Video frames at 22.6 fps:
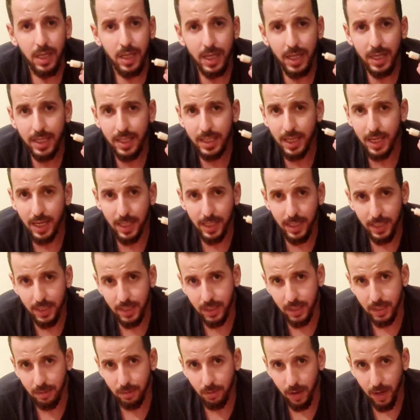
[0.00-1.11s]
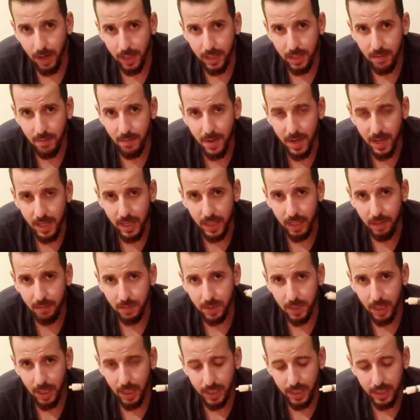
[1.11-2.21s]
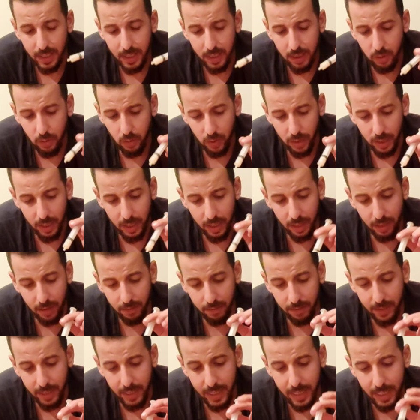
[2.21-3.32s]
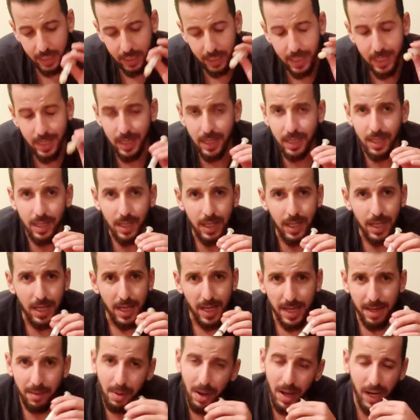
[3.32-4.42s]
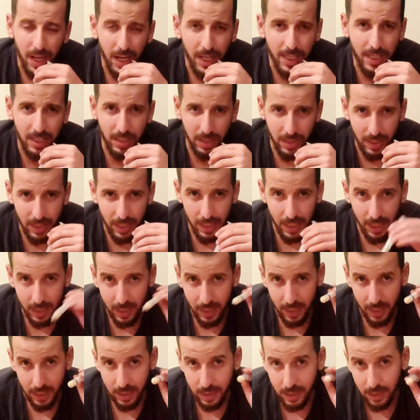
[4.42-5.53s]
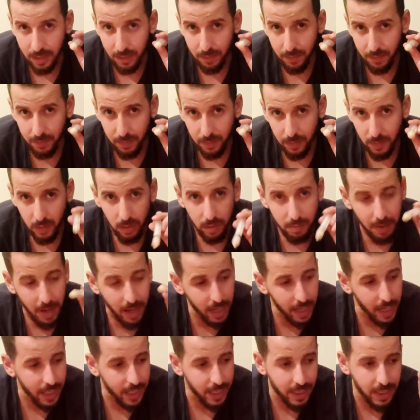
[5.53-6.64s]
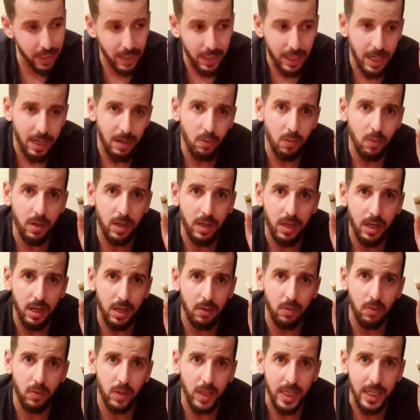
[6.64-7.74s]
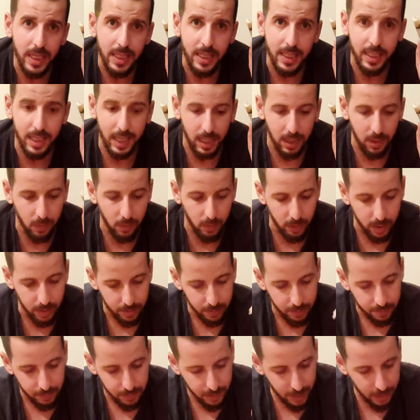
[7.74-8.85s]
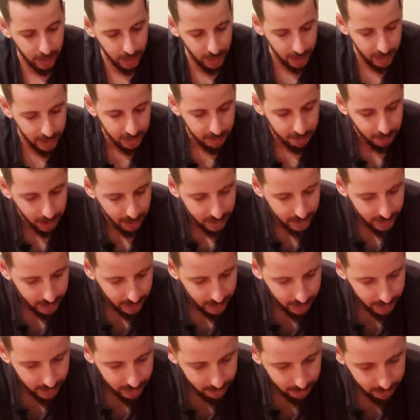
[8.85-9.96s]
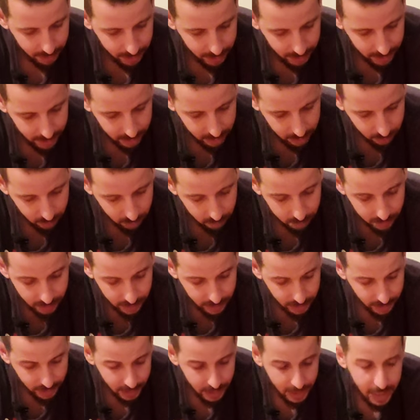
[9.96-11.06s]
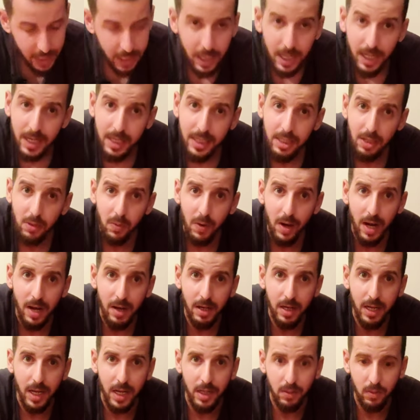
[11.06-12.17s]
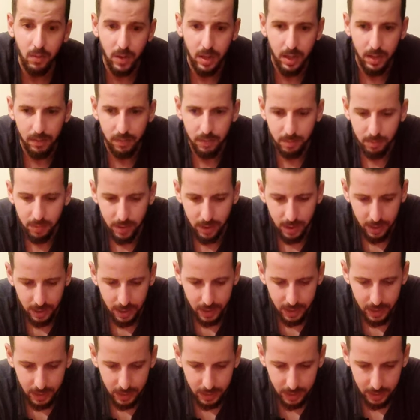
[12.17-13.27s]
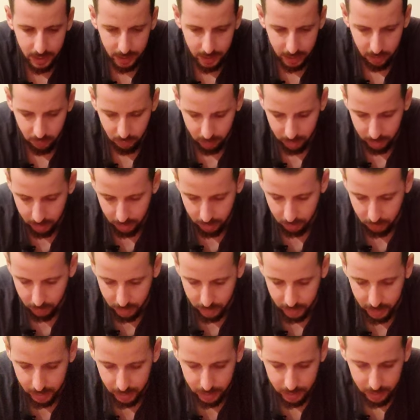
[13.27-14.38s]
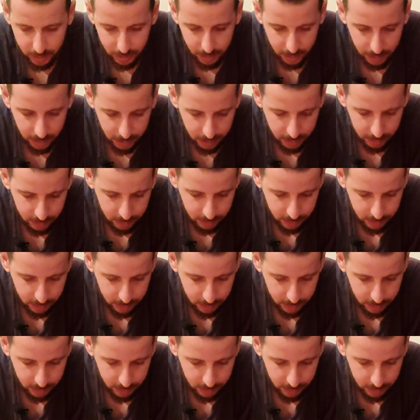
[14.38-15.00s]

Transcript: الا كنتي غادي تشري واحد الماكله باش انك توكلها للفريخ ديالك راه بحال غادي تشريها لراسك ولا بحال غادي تشريها لوليات صغيوه داك الحليب بحال داك الحليب اللي كيردعوا فيه راه هو انواع فهمتي اللي كيعطيو للوليدات الصغار